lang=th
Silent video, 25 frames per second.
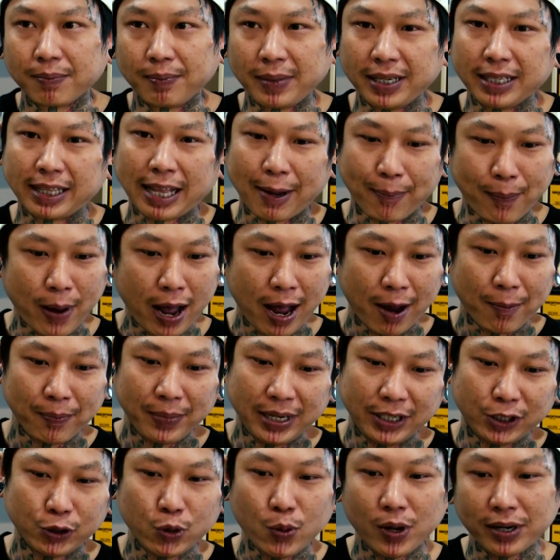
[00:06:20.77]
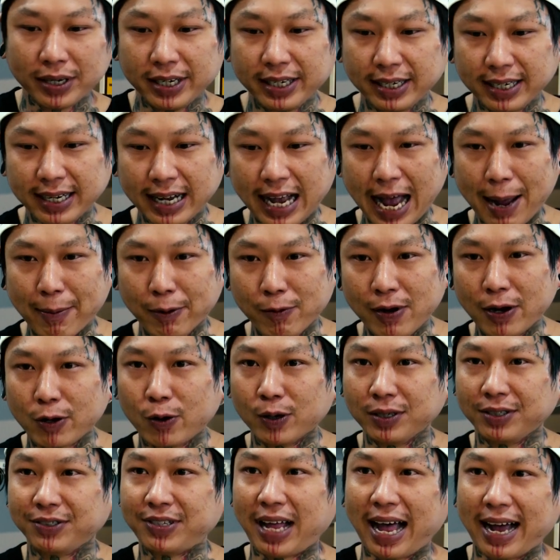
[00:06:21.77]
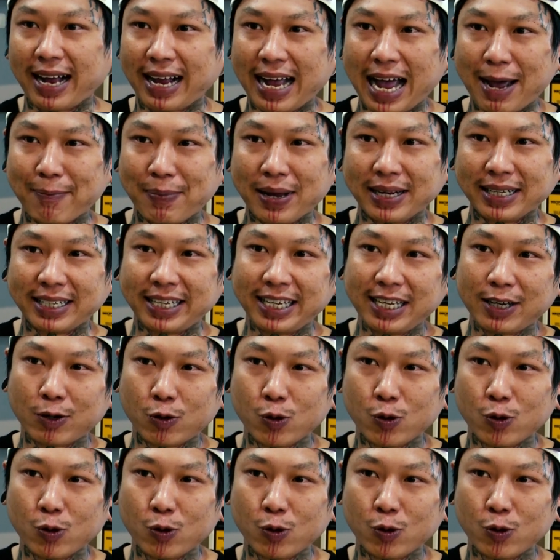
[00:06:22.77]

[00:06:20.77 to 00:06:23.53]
มีแต่ปามีช่วงหนึ่งกลายเป็นว่าคนสักกลายเป็นขี้